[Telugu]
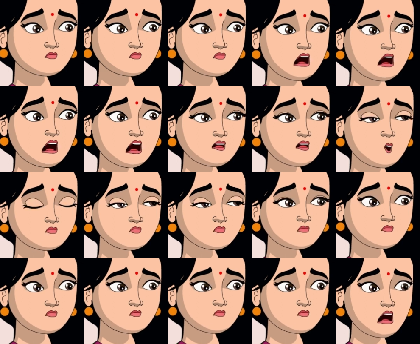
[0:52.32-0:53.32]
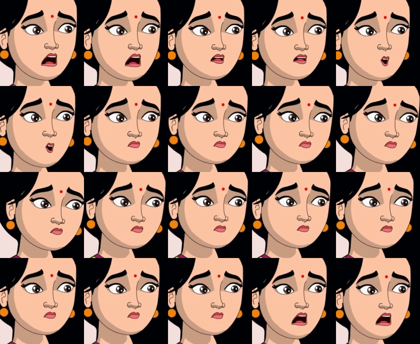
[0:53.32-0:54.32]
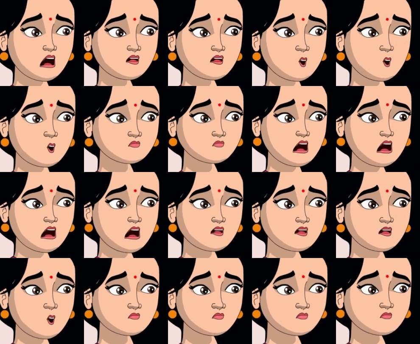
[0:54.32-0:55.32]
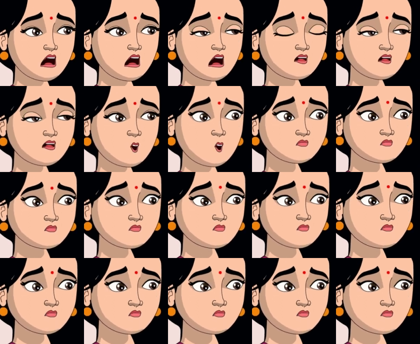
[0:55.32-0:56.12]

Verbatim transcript: పిల్లలు ఇలా రండి ఎందుకు పిన్నిని అలా ఇబ్బంది పెడుతున్నారు